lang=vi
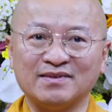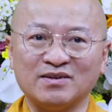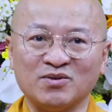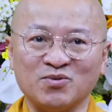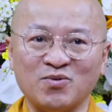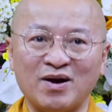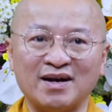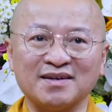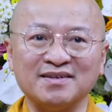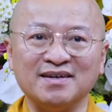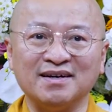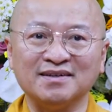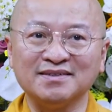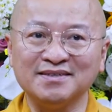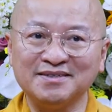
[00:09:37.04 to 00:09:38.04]
hoặc
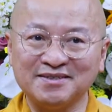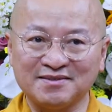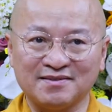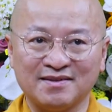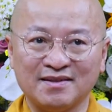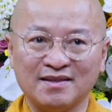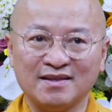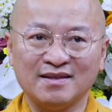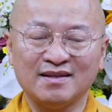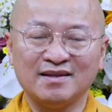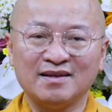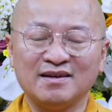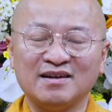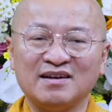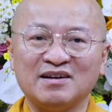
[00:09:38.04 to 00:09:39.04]
những nước
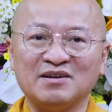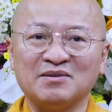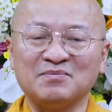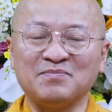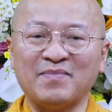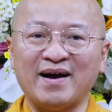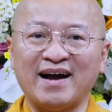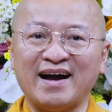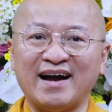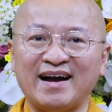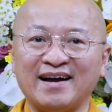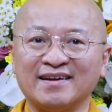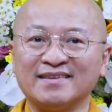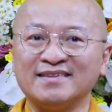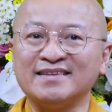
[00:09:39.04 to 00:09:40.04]

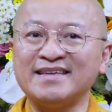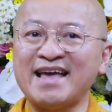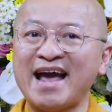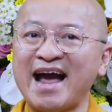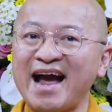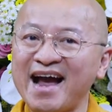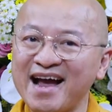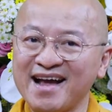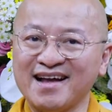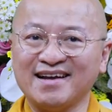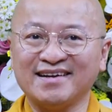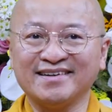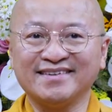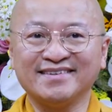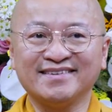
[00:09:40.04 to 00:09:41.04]
mà giá
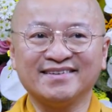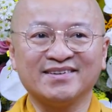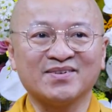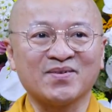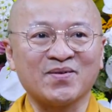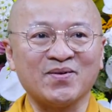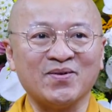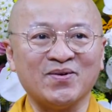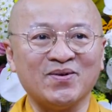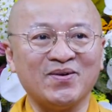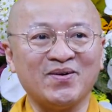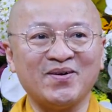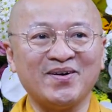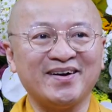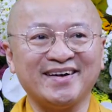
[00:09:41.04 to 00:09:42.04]

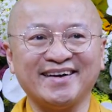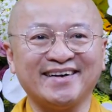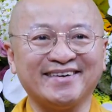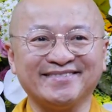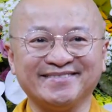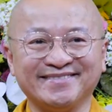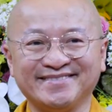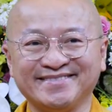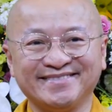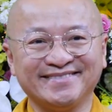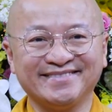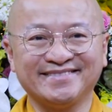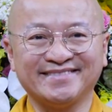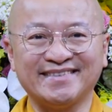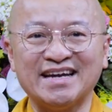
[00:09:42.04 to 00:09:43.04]
của
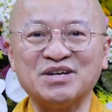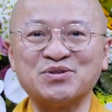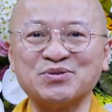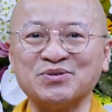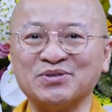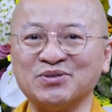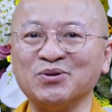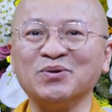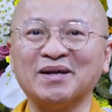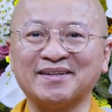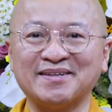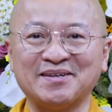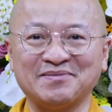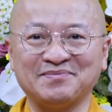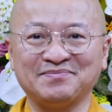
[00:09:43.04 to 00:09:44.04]
thị trường du lịch
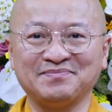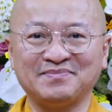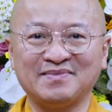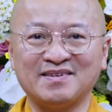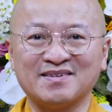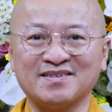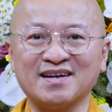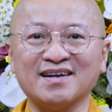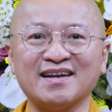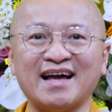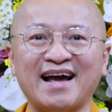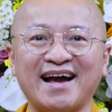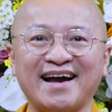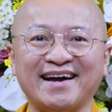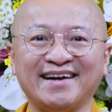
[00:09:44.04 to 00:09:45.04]
đó rất
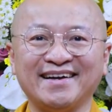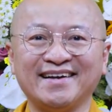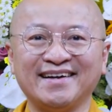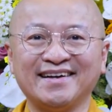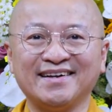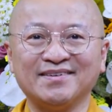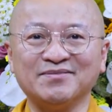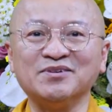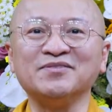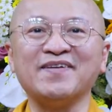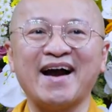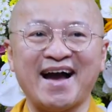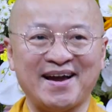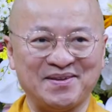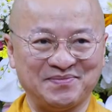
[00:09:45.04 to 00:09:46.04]
là vừa
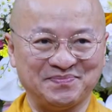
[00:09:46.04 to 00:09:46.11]
phải,